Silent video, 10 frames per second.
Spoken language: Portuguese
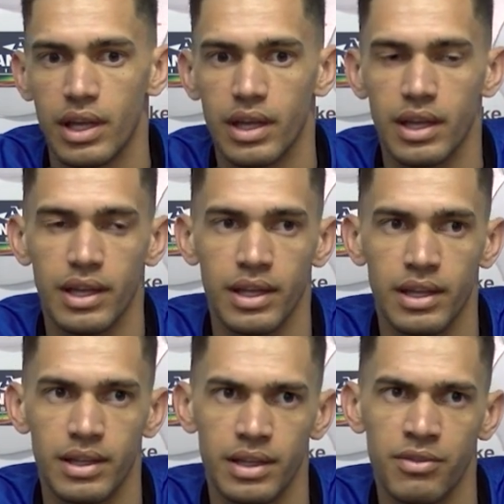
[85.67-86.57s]

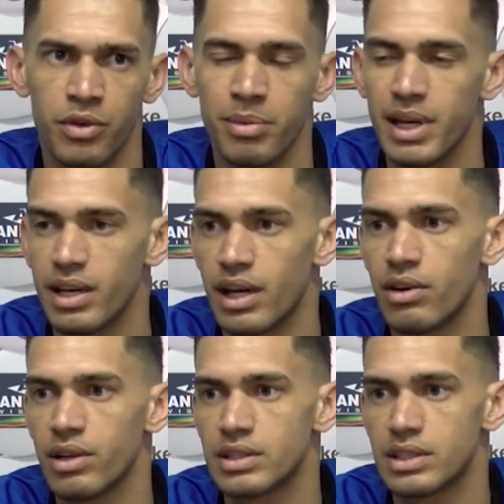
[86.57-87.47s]
E, e, ele foi bem
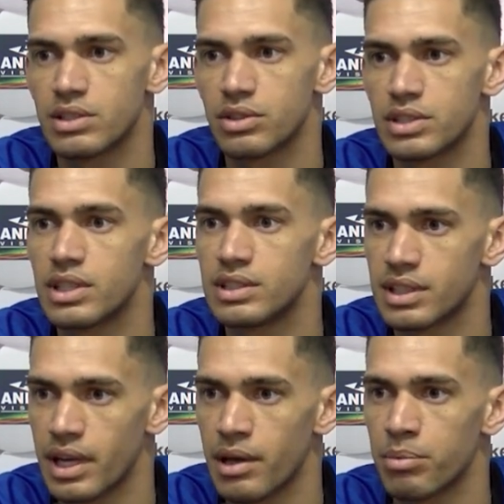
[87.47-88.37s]
claro nas questões que ele quer,